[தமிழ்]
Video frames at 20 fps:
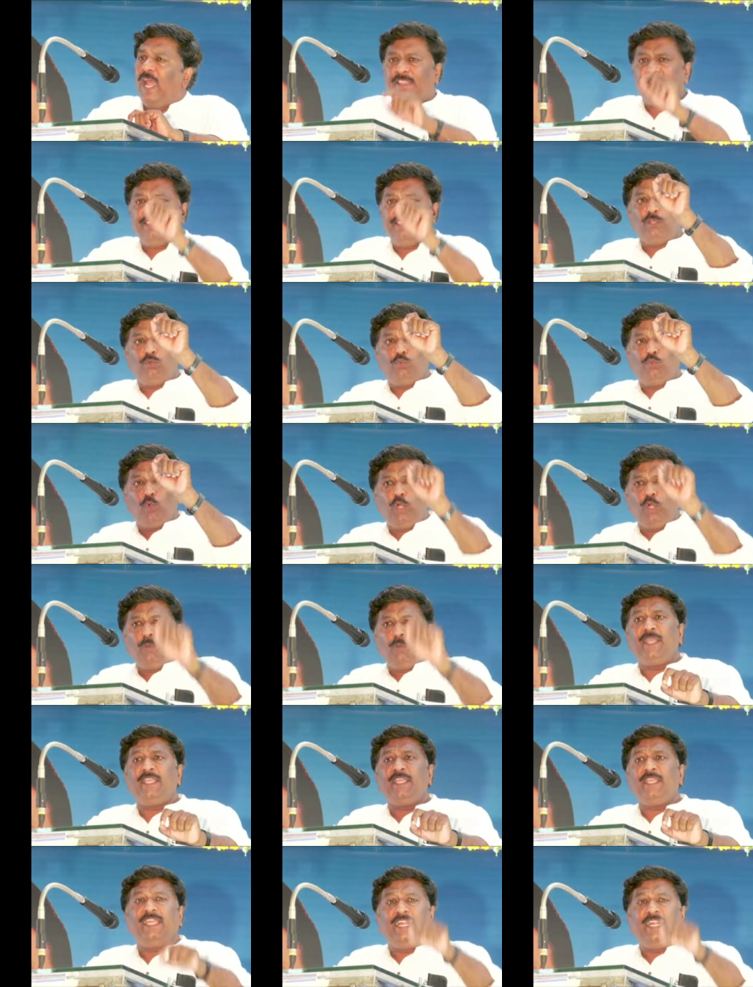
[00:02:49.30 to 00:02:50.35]
அந்த
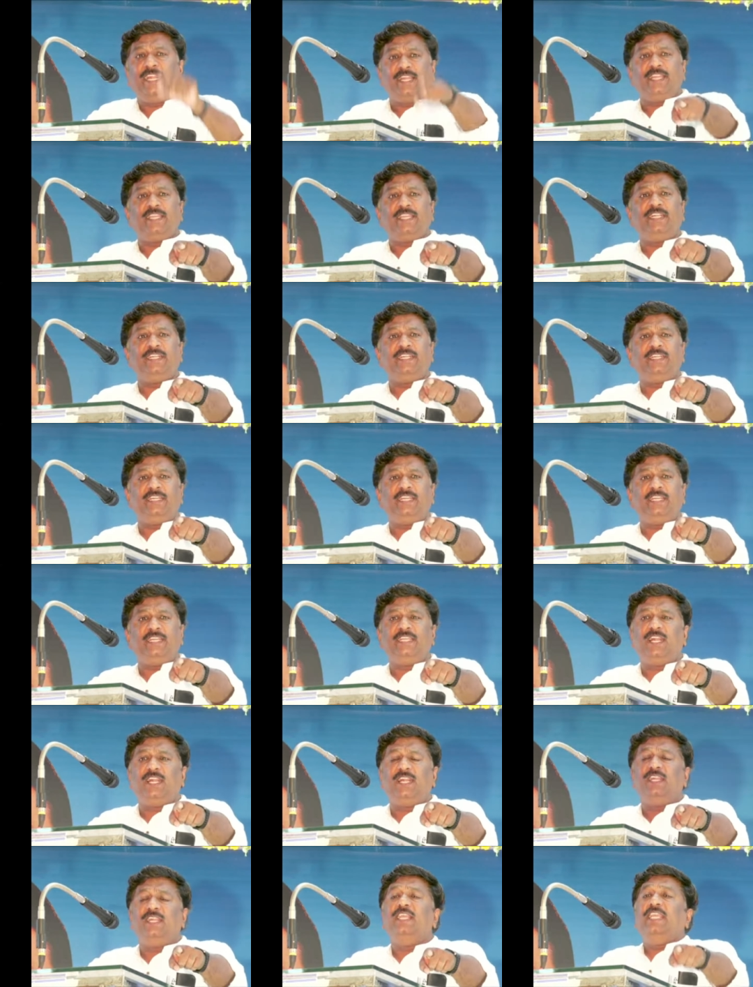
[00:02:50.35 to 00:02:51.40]
உண்மை என்ன என்று
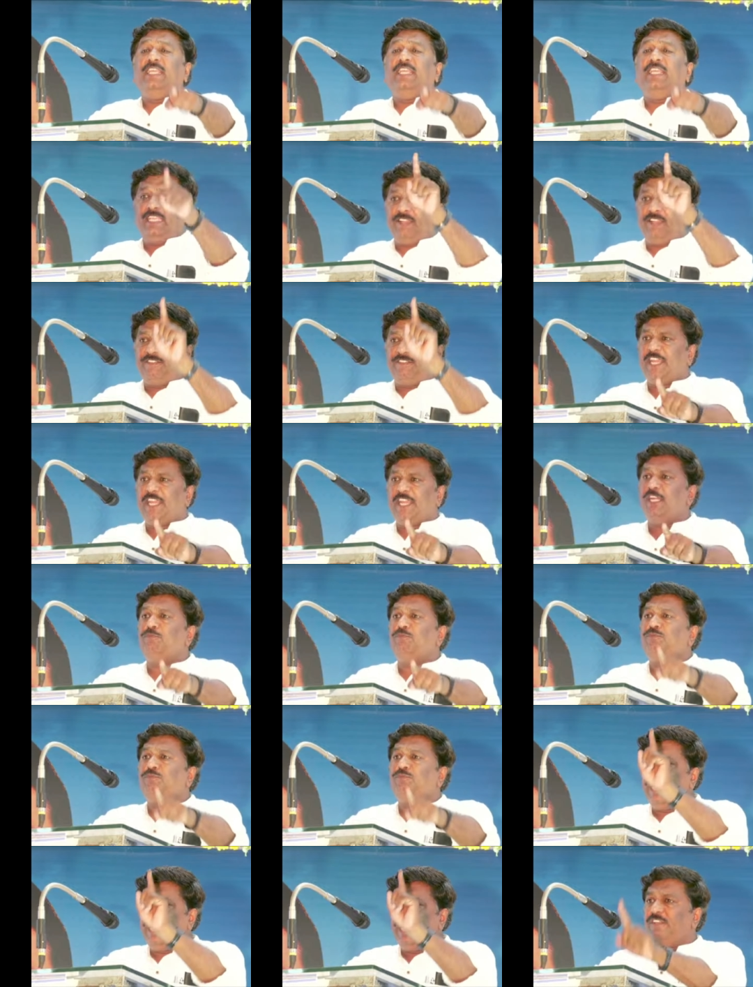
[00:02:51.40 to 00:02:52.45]
நீங்கள் எவரேனும்
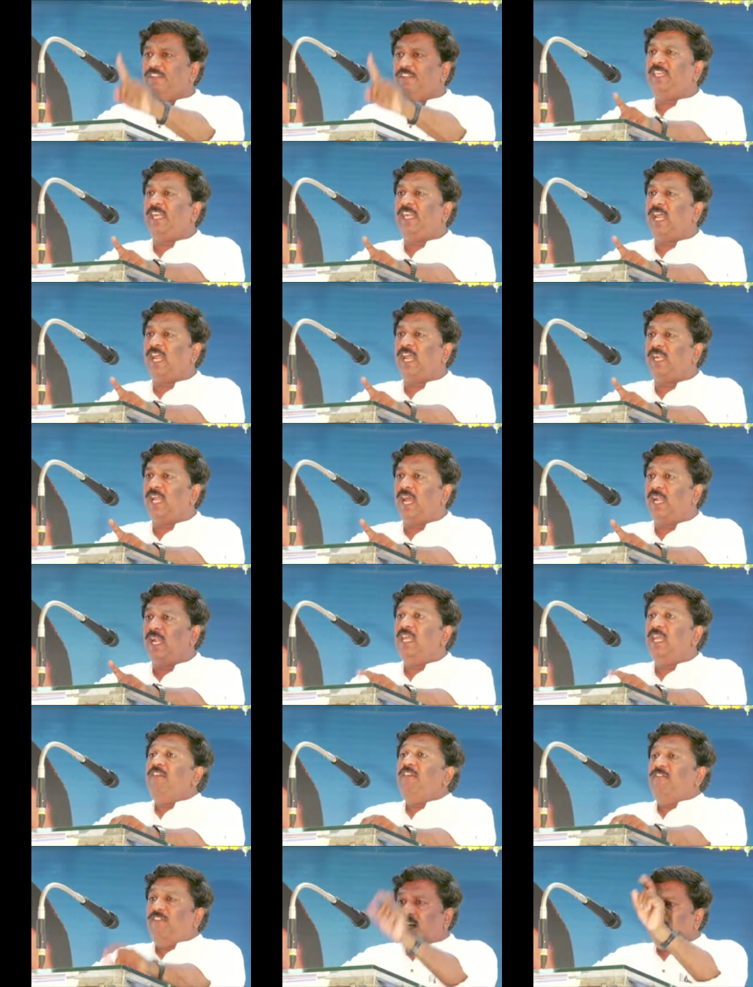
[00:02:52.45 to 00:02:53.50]
தேடுவீர்களானால்
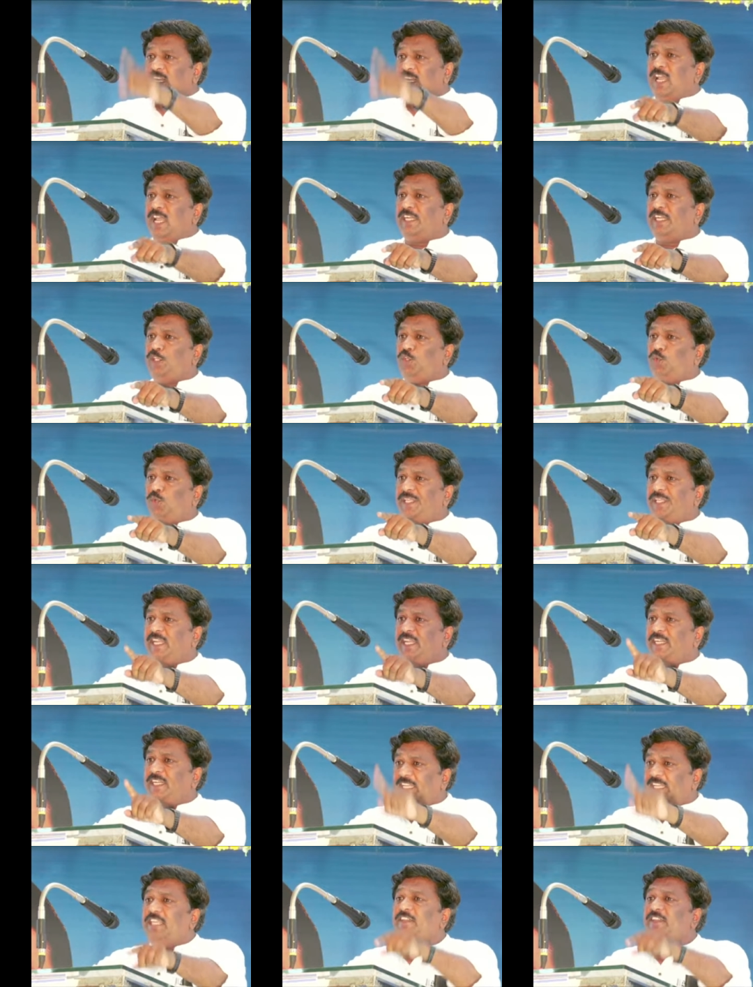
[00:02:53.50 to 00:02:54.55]
வள்ளலாரினுடைய
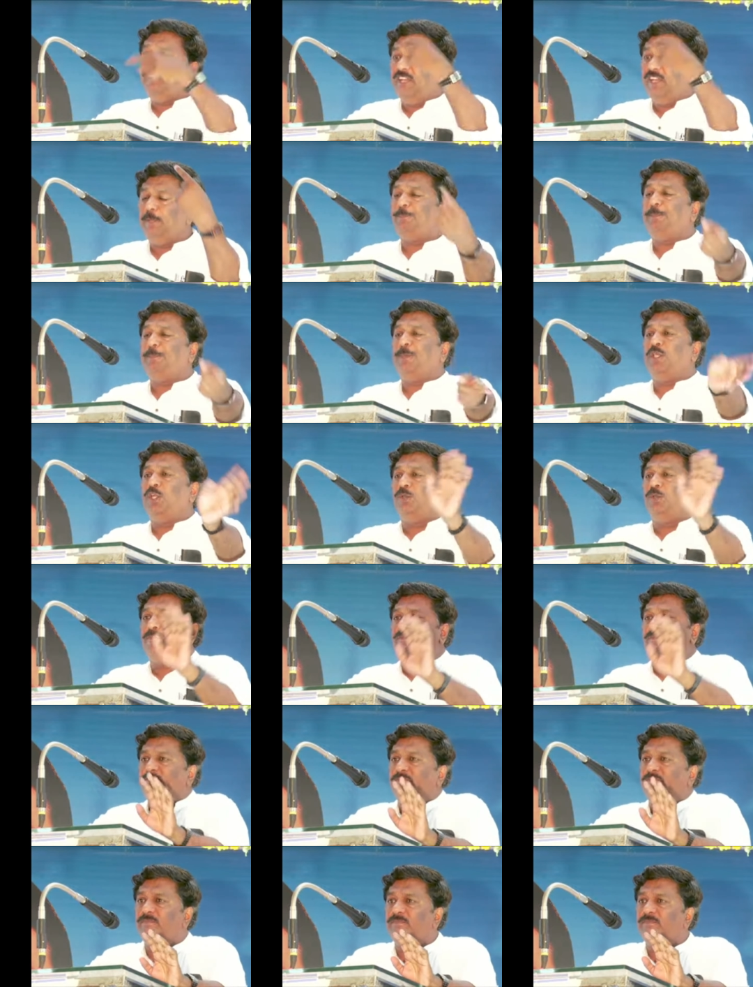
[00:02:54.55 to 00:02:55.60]
நெறி வெளிப்படும்
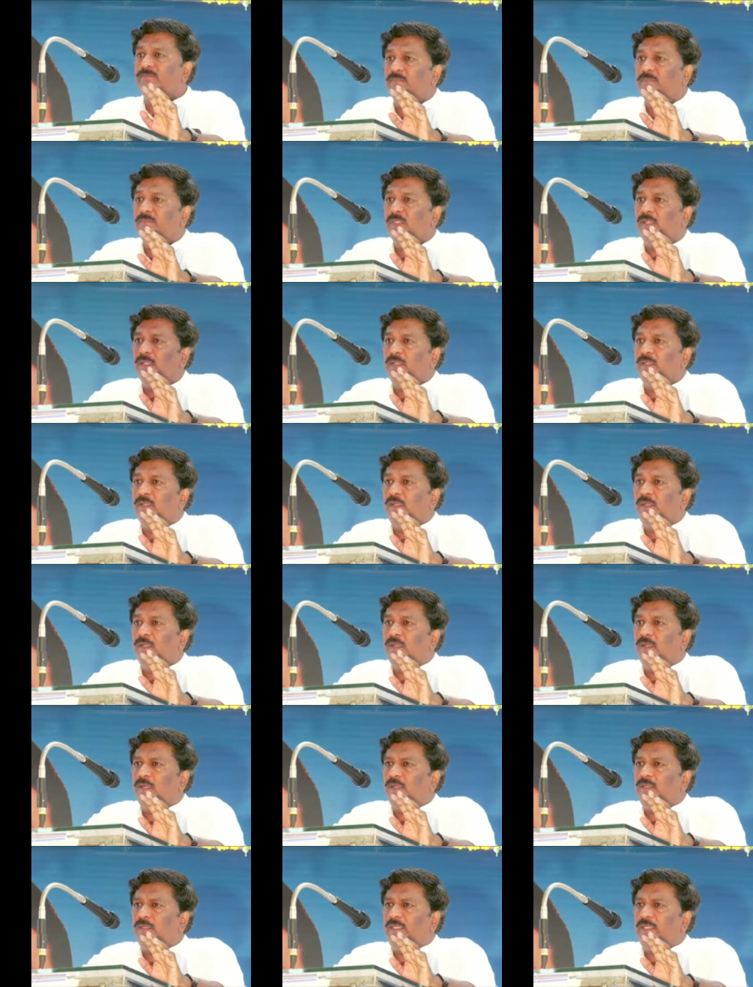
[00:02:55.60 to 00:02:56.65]

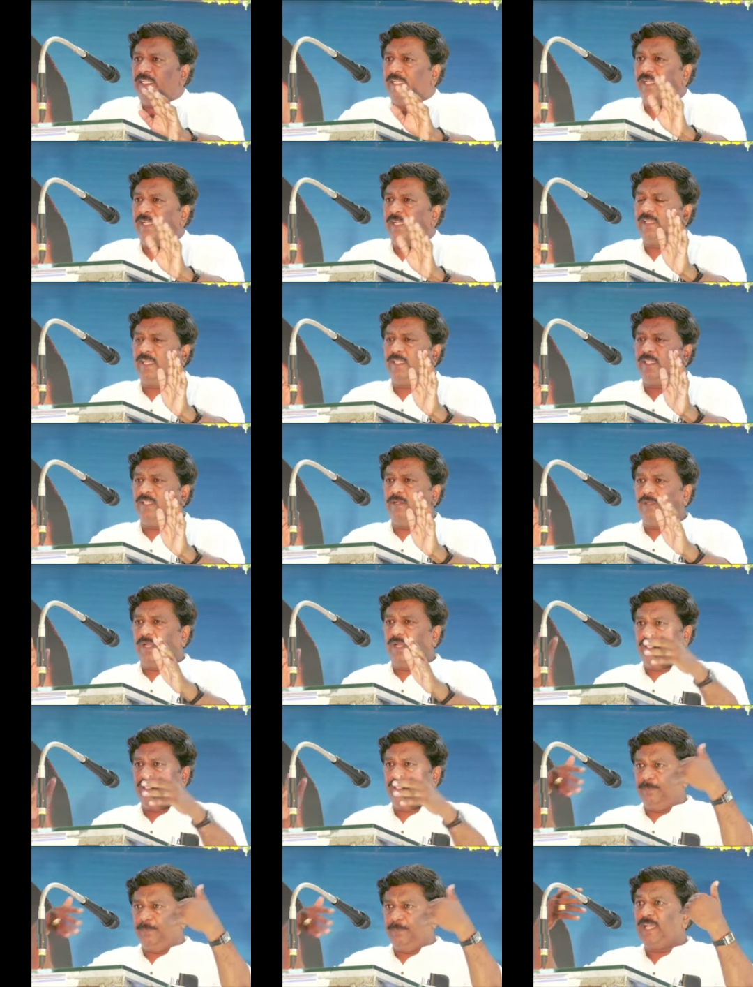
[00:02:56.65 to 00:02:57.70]
நீங்கள் அந்த
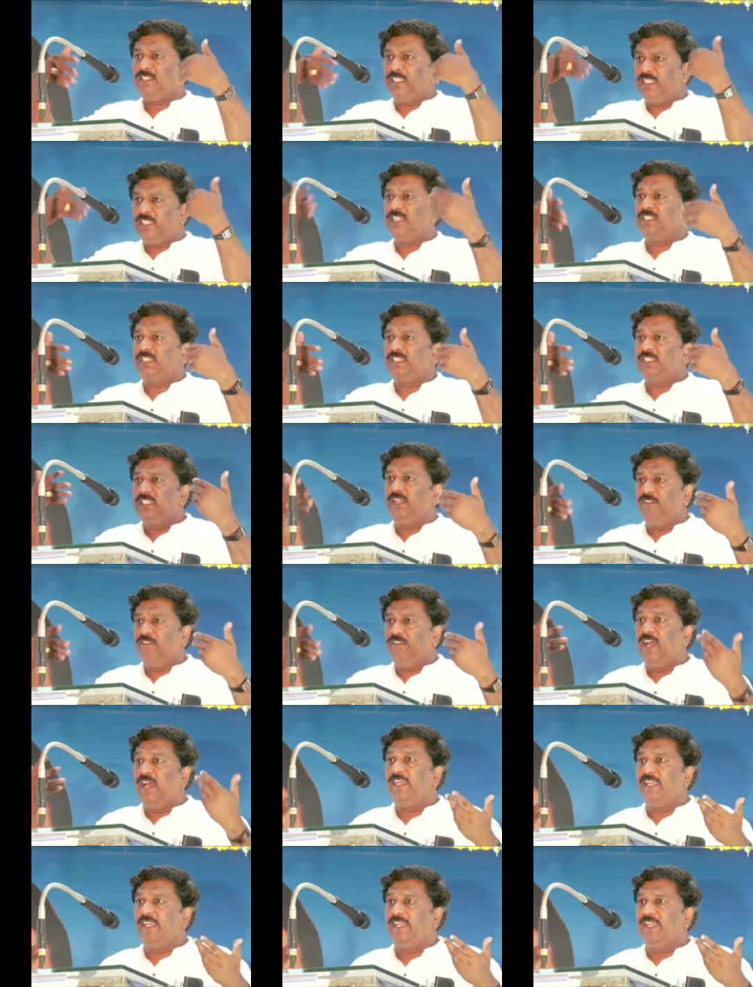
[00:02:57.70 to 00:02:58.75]
அந்த இமேஜினேஷனுக்கு
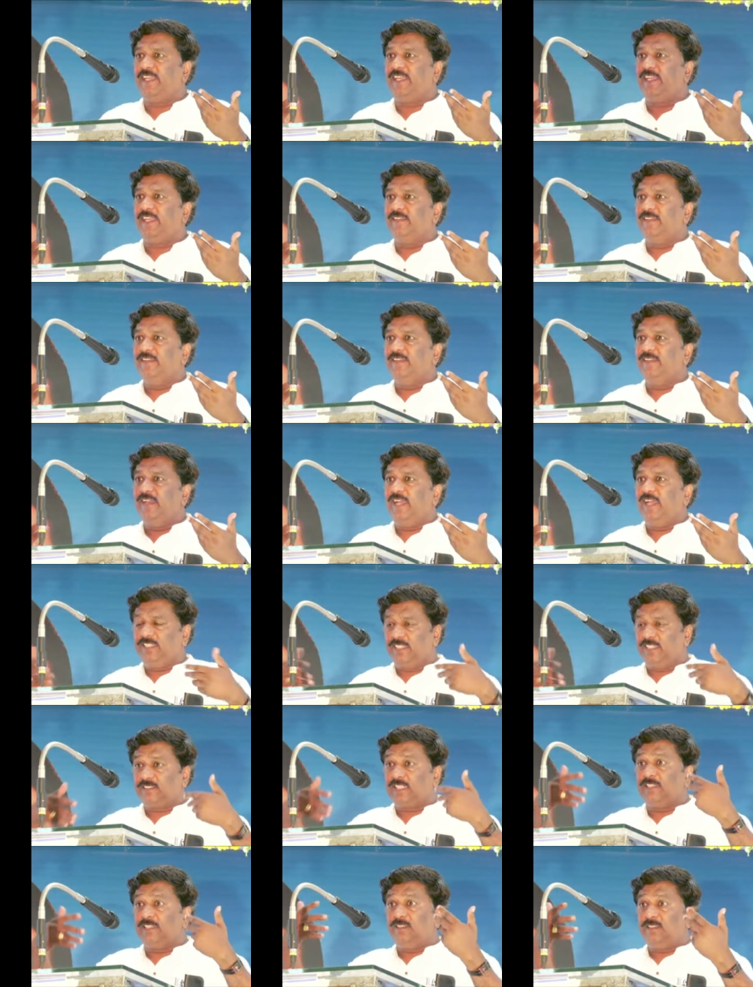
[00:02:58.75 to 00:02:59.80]
வாங்கலேன் அந்த
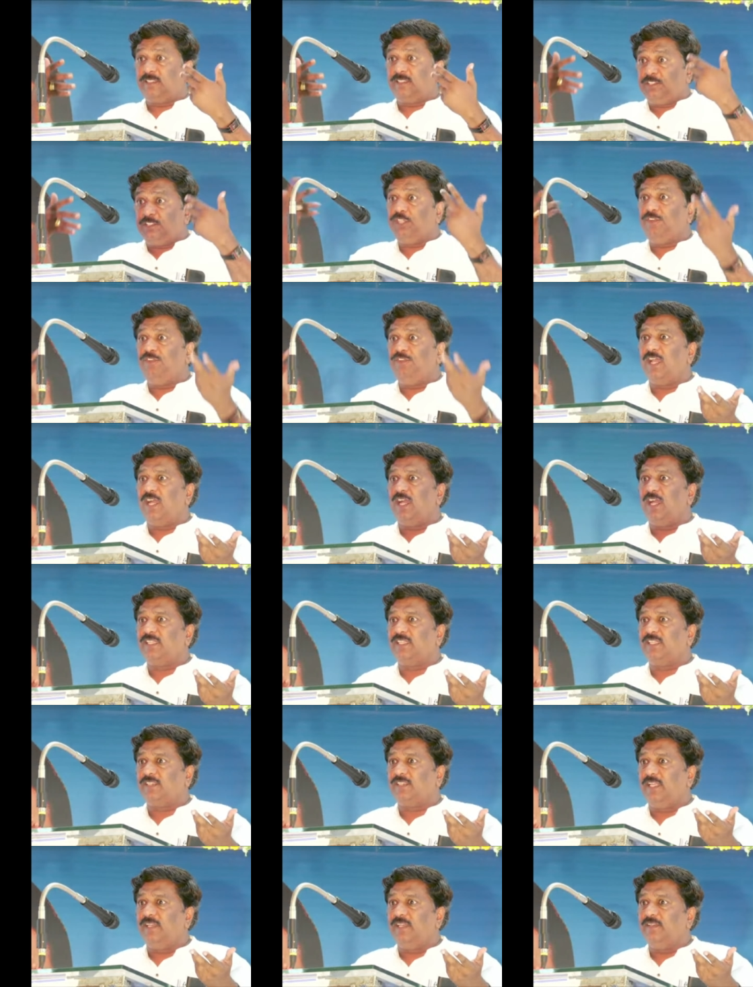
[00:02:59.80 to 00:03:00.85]
சத் சித்தி
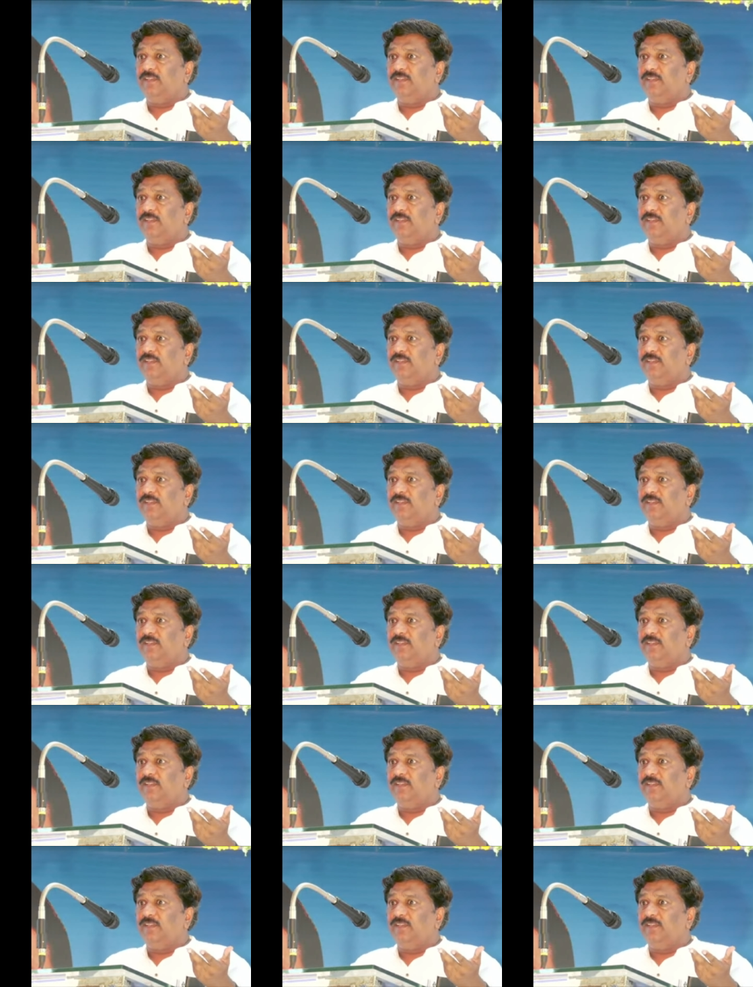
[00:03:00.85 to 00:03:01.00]
வளாகத்தில்